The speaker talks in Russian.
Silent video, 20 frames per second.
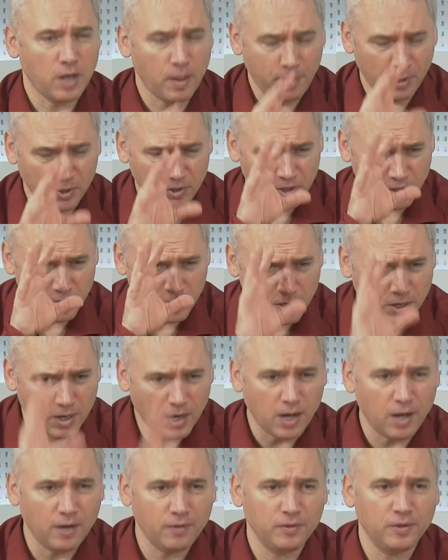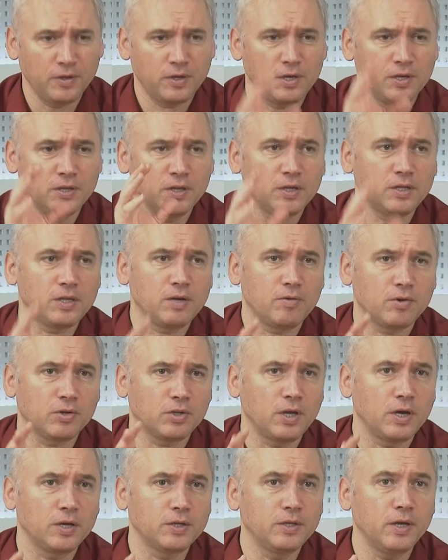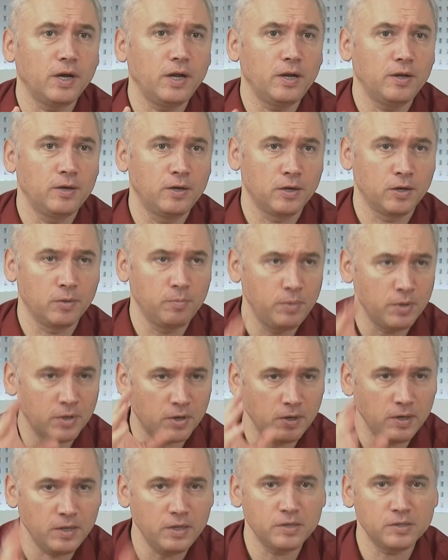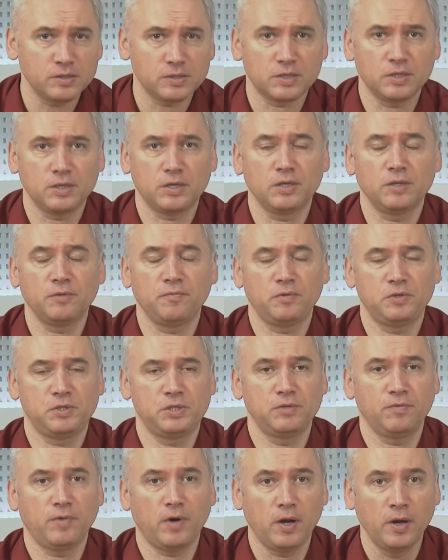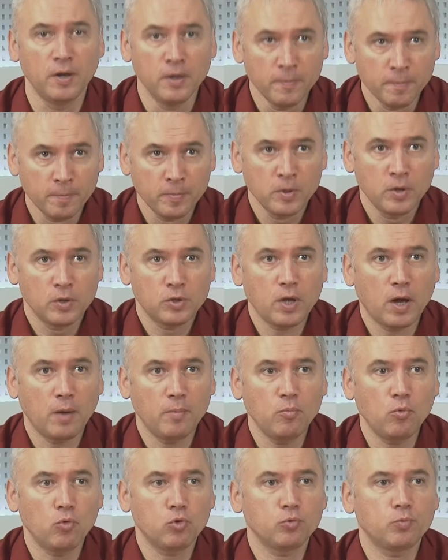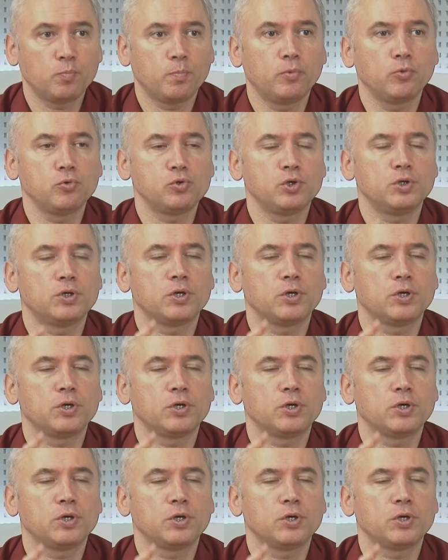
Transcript: Опять-таки, Канны, Кинотавр и так далее, Берлинский кинофестиваль там могут получить